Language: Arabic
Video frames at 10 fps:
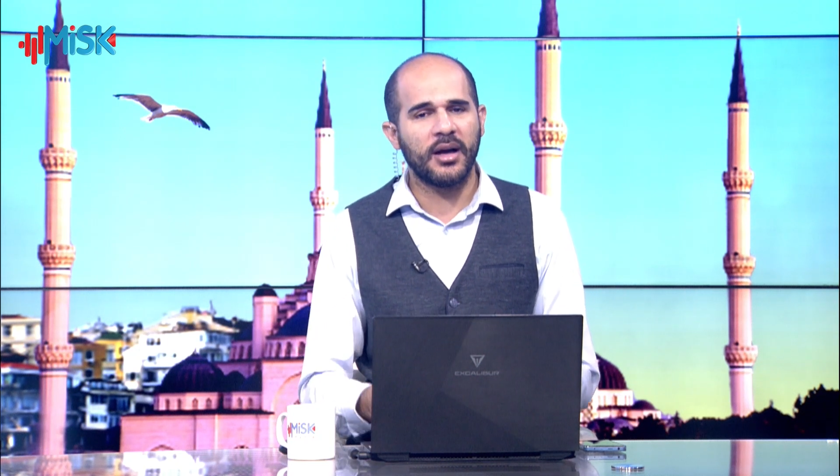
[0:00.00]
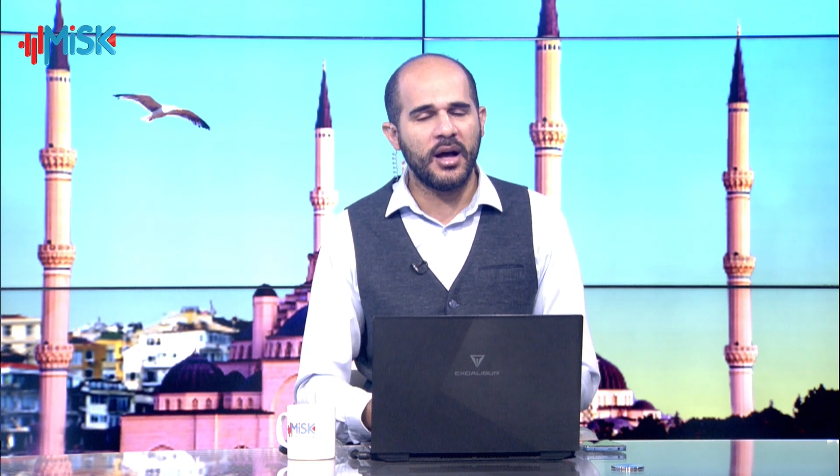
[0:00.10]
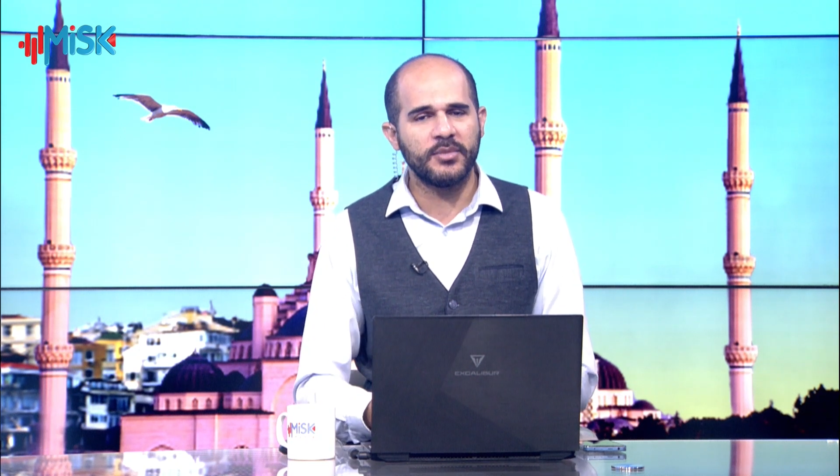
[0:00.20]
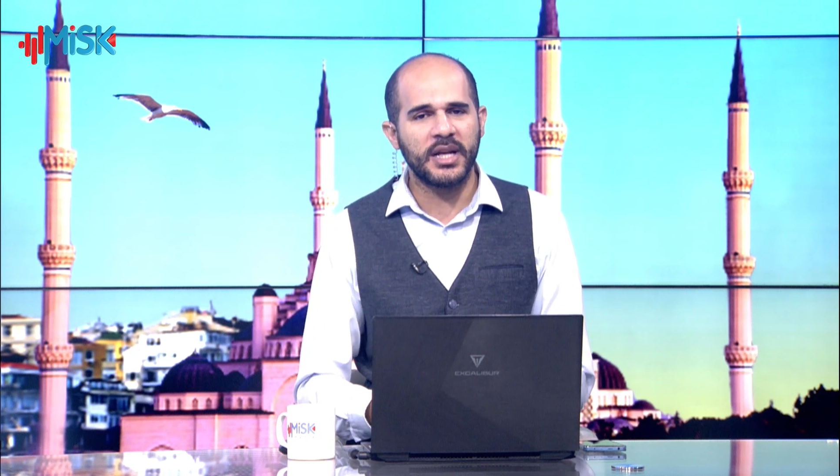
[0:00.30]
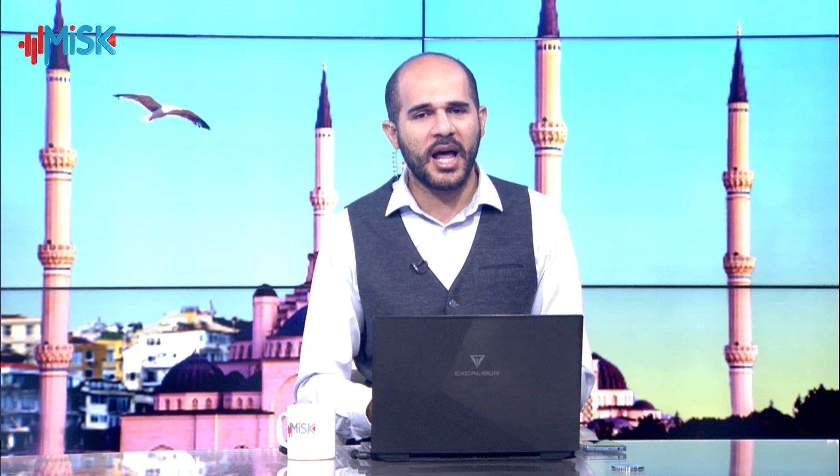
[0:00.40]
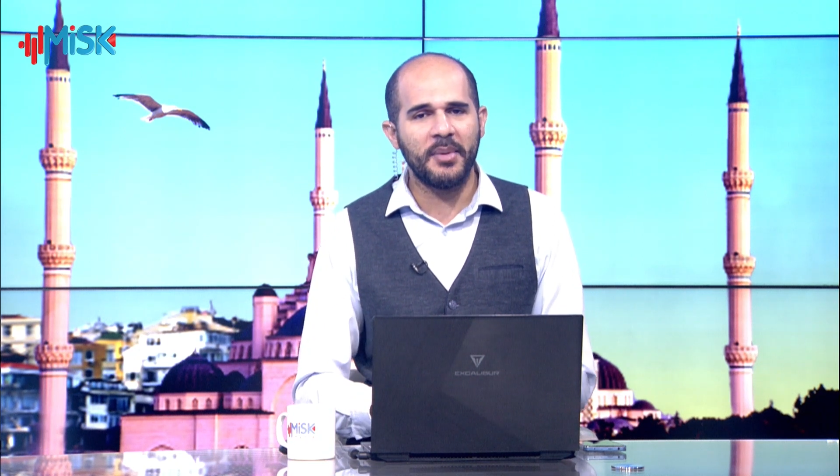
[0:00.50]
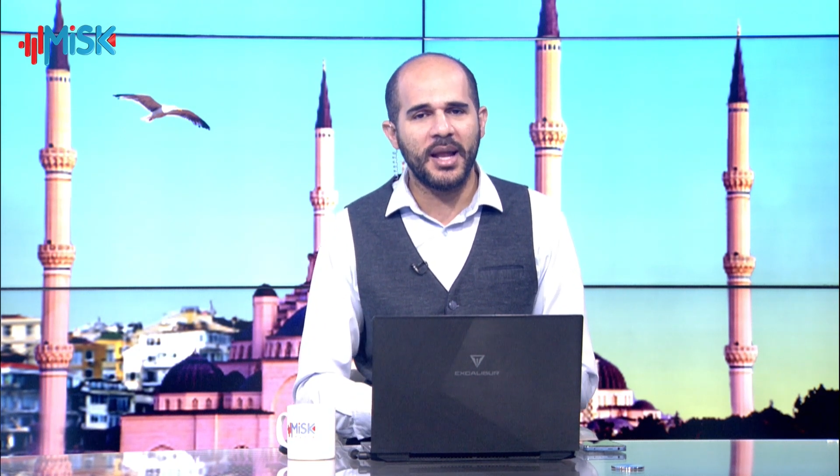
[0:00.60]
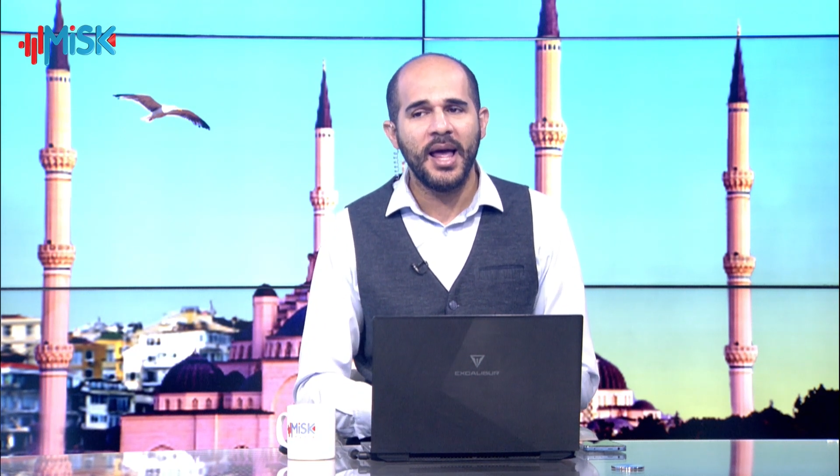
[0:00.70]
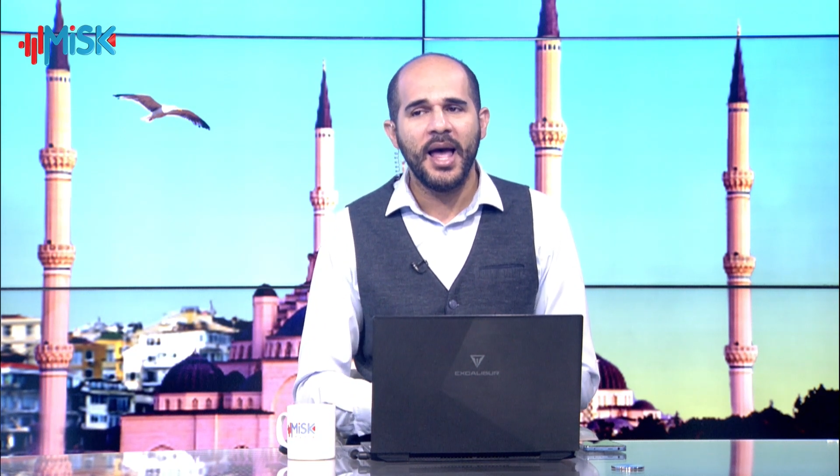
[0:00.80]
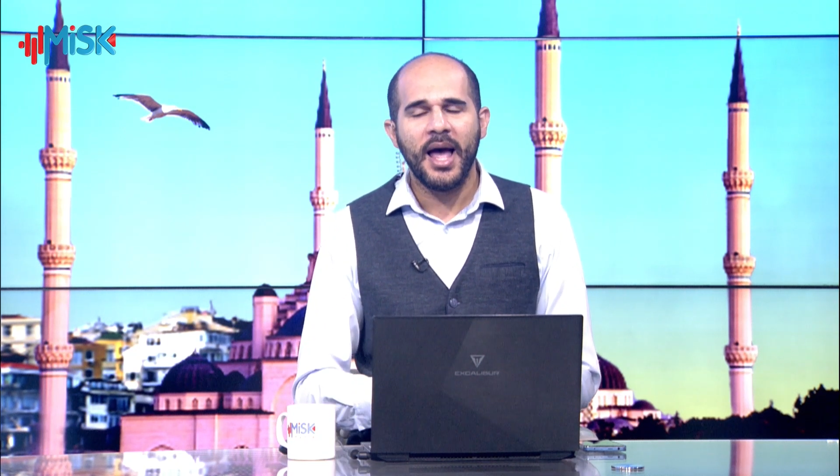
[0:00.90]
إقامة
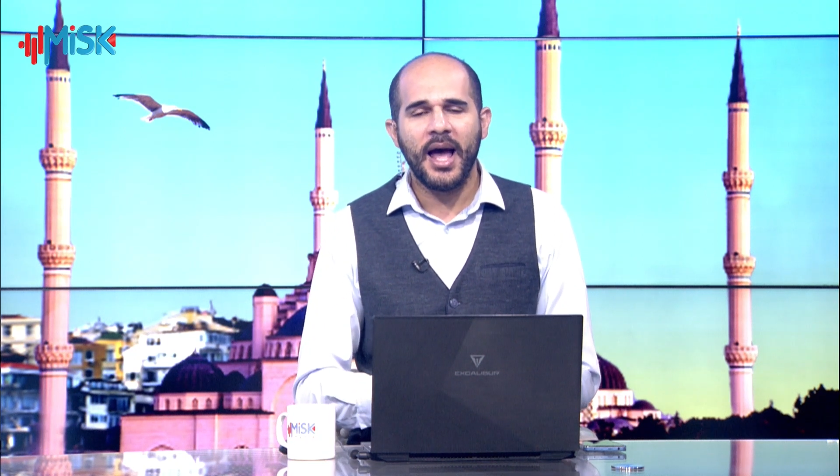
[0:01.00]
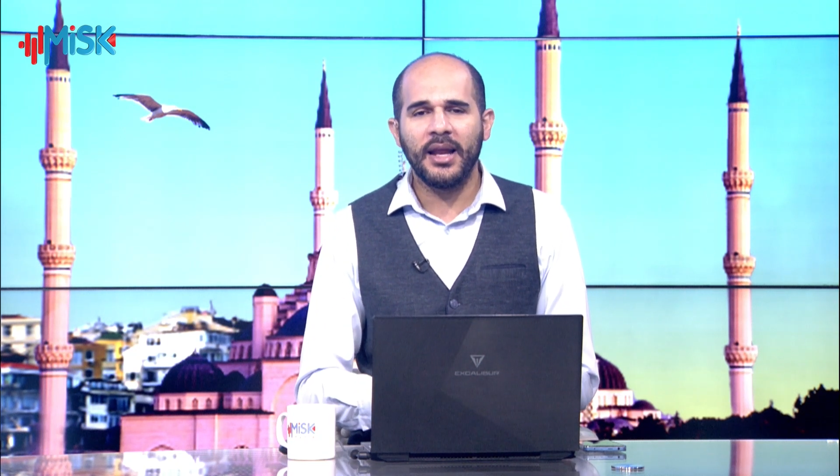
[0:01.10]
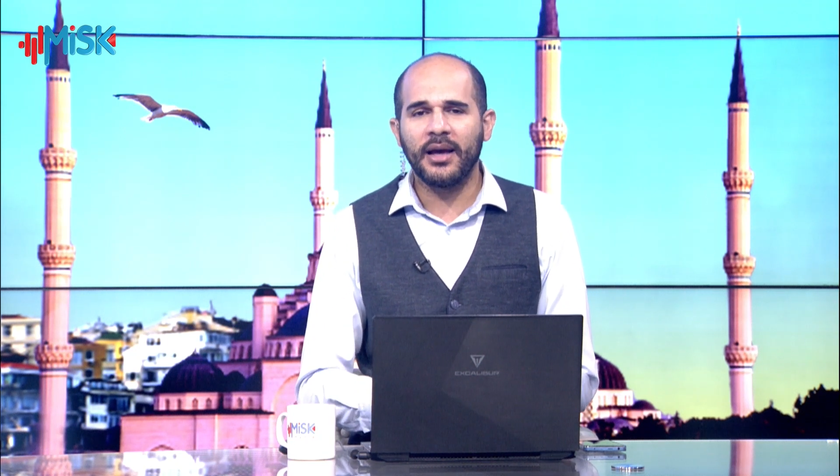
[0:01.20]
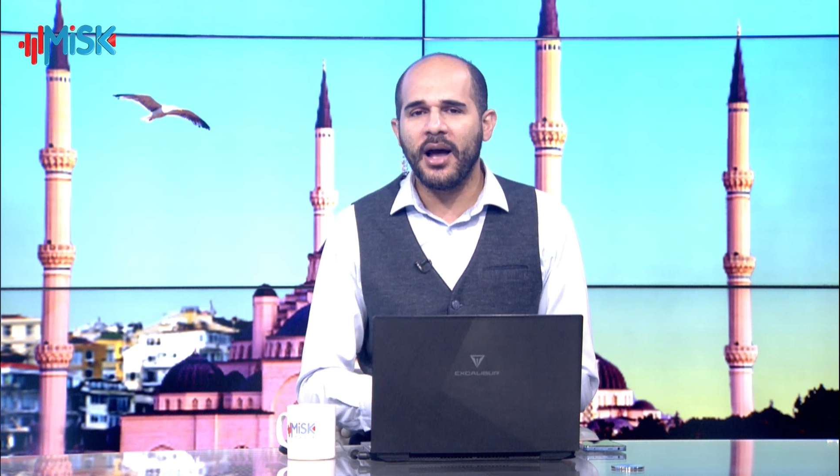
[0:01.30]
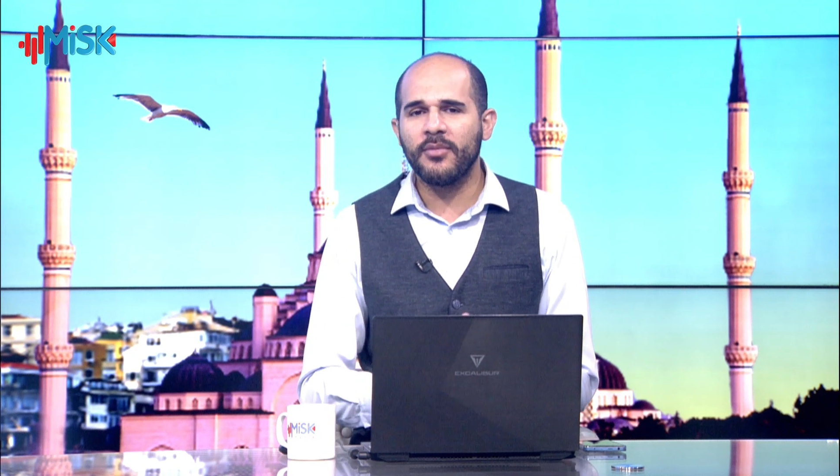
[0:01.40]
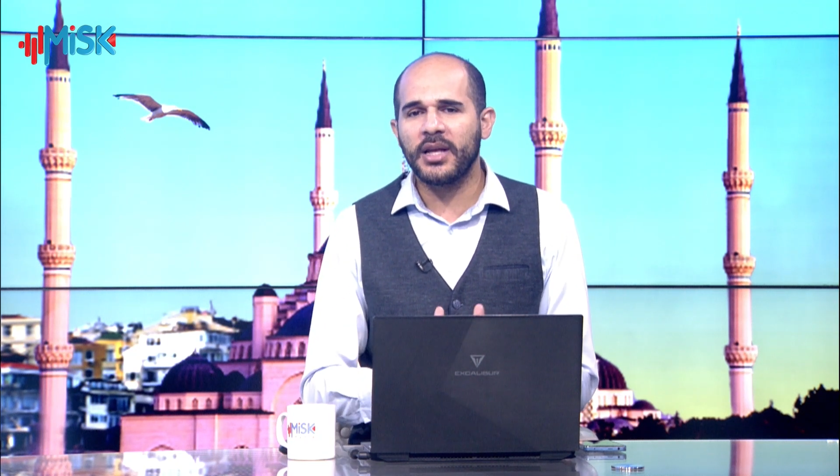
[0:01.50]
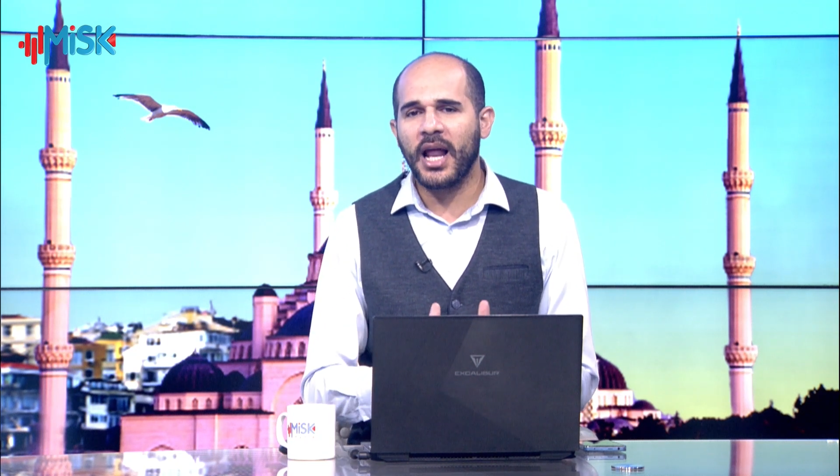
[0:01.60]
العمل هل إقامة